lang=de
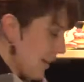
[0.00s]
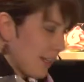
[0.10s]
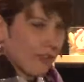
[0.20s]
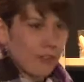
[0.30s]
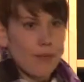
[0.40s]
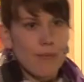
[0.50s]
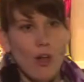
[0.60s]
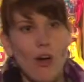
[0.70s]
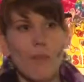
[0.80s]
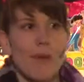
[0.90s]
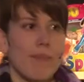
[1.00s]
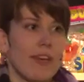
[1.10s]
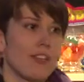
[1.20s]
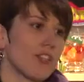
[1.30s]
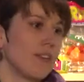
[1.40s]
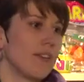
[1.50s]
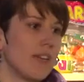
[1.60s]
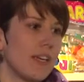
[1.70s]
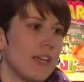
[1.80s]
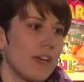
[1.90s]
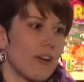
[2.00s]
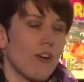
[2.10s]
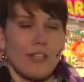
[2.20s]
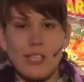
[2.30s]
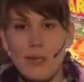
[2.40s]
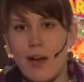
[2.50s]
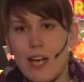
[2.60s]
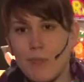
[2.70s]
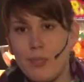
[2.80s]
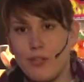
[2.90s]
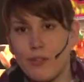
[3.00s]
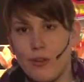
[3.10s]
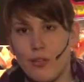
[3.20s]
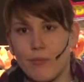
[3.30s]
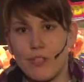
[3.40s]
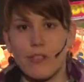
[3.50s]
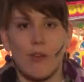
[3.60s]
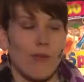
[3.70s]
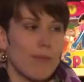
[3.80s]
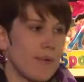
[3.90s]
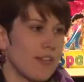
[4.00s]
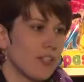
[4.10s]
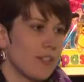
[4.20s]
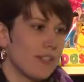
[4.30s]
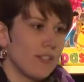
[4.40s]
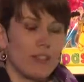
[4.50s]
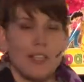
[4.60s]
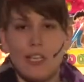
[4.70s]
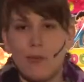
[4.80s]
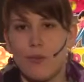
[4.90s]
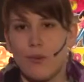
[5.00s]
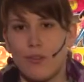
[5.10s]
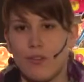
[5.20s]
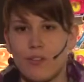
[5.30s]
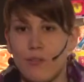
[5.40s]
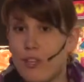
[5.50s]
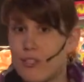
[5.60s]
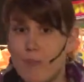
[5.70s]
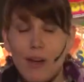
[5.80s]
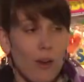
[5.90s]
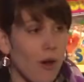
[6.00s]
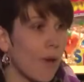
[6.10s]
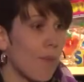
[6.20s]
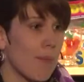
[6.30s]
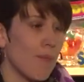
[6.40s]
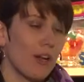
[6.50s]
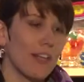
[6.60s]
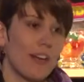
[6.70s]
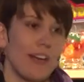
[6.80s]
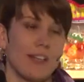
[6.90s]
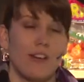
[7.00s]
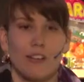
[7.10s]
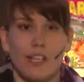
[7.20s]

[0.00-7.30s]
dass wir noch mehr Menschen Gottes Liebe anbieten können, dass noch mehr Menschen diesen Gott erleben können. Und deswegen wird es immer noch mehr Möglichkeiten auch